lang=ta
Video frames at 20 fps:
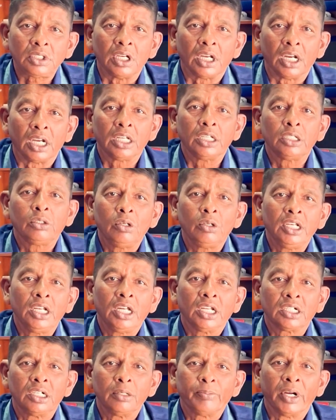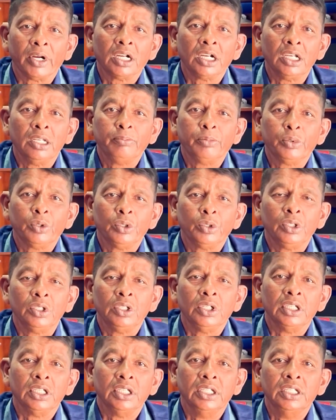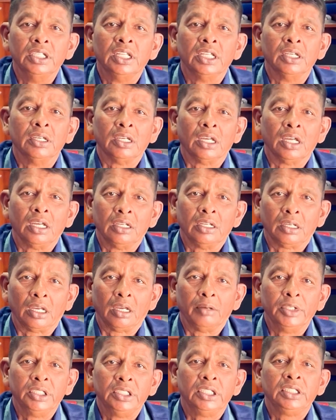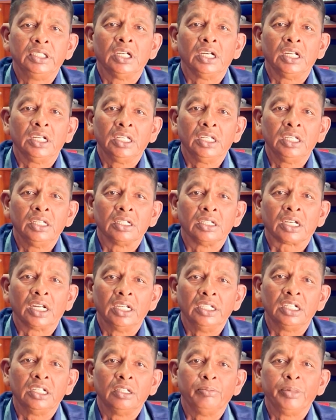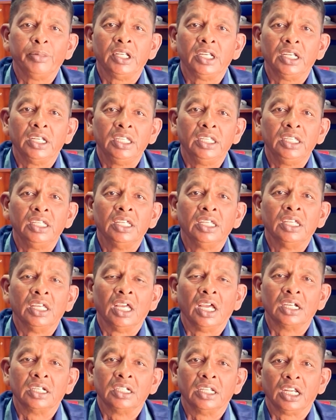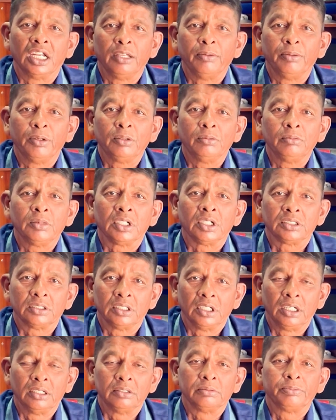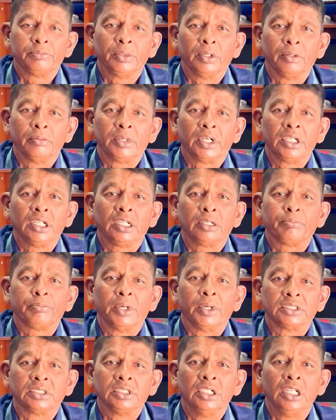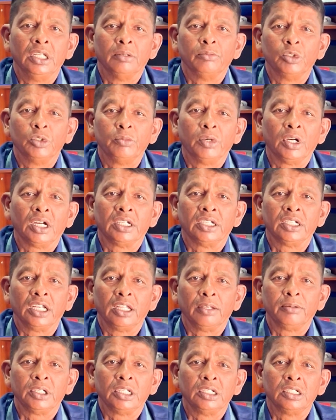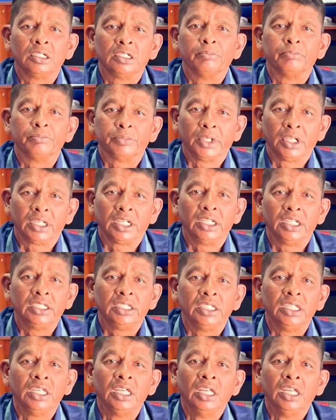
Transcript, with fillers: கடற்தொழிலாளர்கள் பங்களிப்போடு இந்த அமைதிக்கான கண்டன பேரணி அங்கு நடைபெறும் மன்னார் பஸ் நிலையம் முன்பாக நடைபெற இருக்கும் பேரணிக்கு